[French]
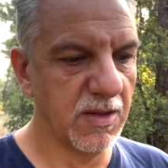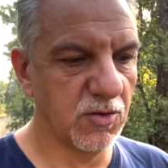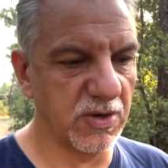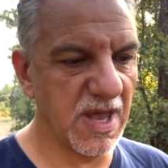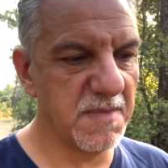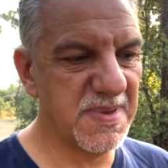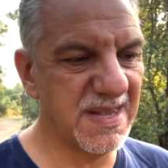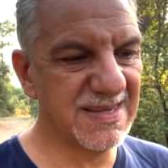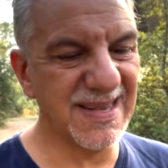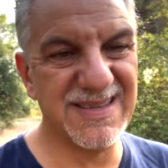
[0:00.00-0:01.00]
Donc il y avait
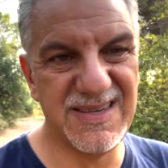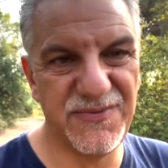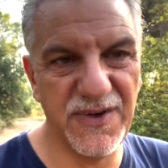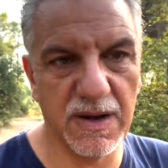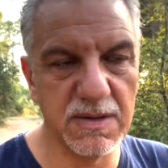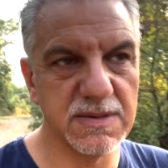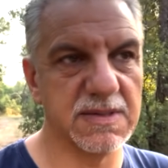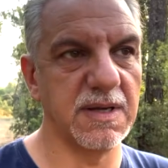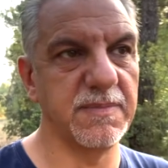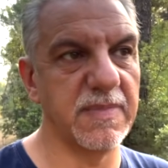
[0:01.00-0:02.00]
bien cette différence.
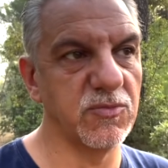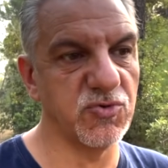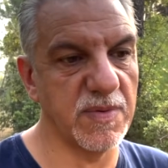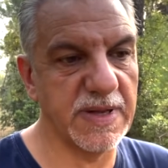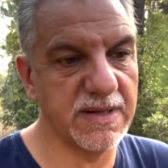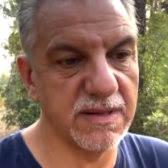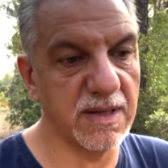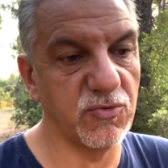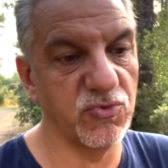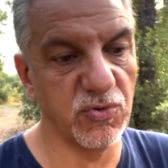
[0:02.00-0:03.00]
Et je vois, ma tante a
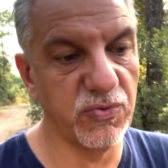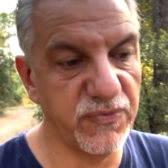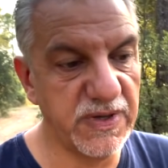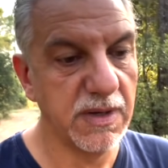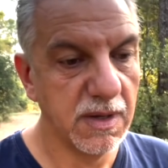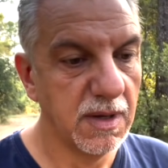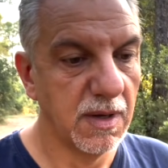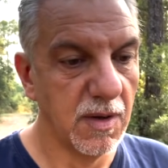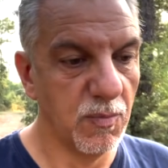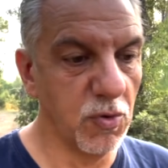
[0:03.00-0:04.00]
toujours une vie
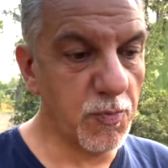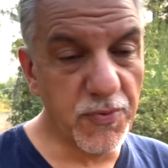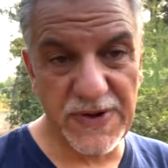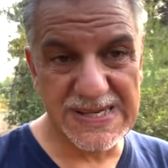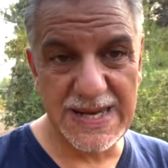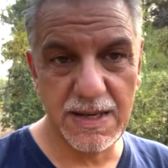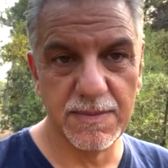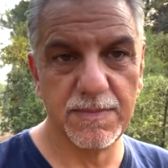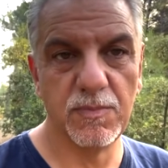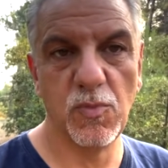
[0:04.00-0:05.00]
beaucoup plus facile,
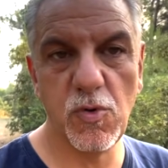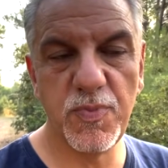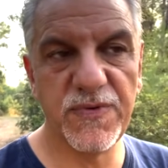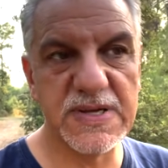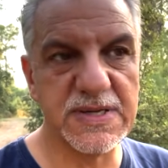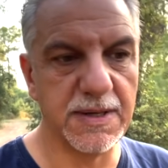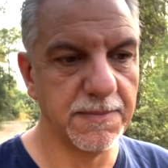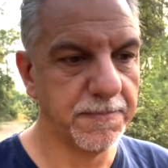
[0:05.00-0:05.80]
beaucoup plus facile.